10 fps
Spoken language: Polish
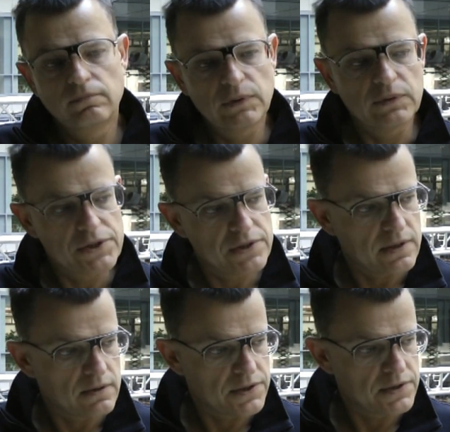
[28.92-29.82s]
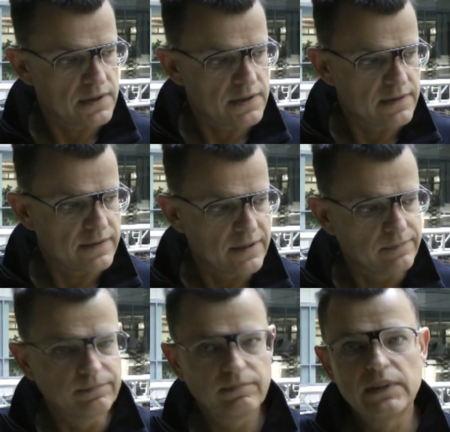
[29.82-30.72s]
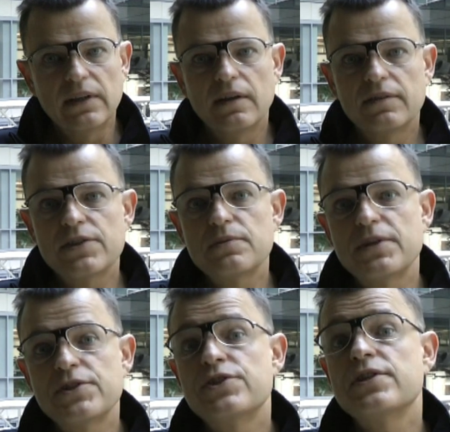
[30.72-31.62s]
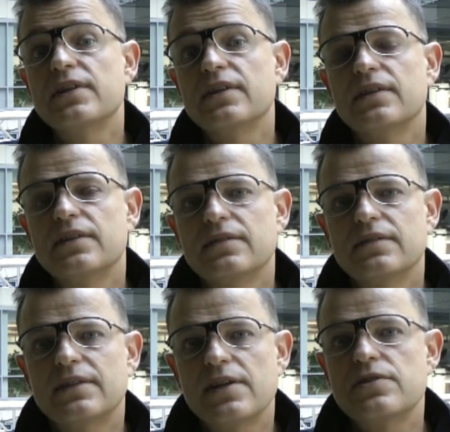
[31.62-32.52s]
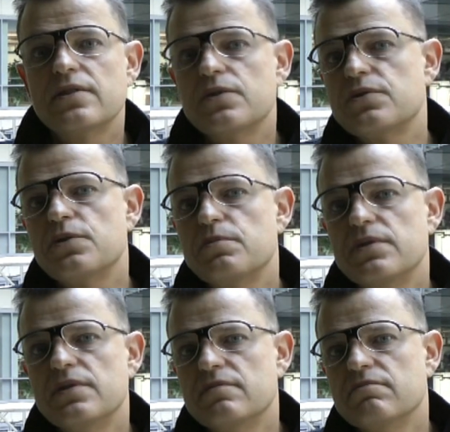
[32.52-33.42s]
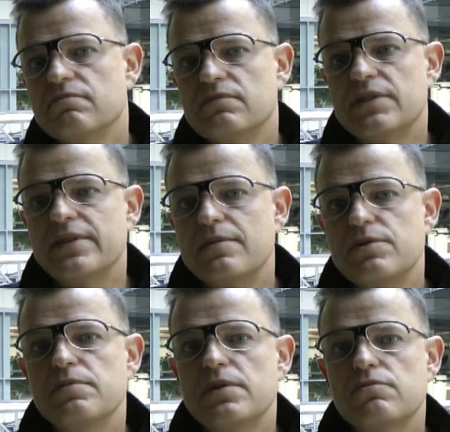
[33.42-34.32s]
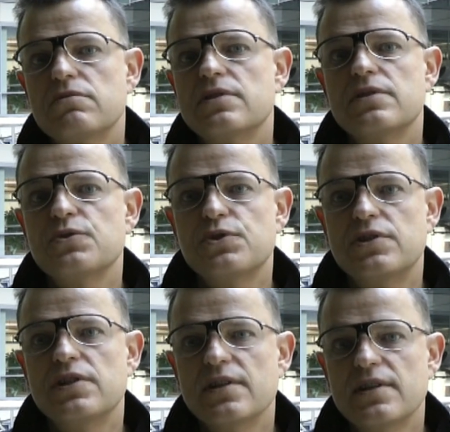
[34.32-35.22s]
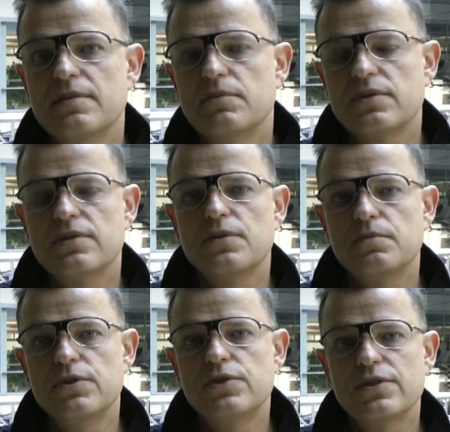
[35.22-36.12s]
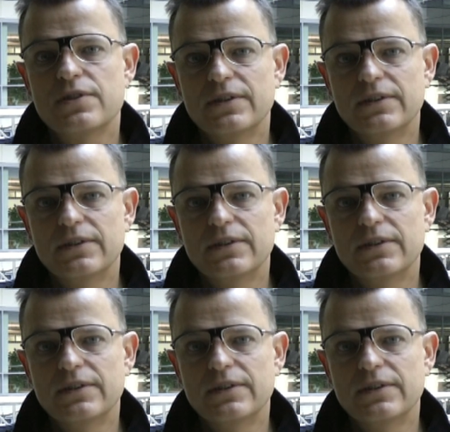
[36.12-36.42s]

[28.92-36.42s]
no właśnie, jak ona się nazywa. No w każdym razie, że każdy, kto zrobi, jest w jakimś miejscu, gdzie się coś dzieje, może zrobić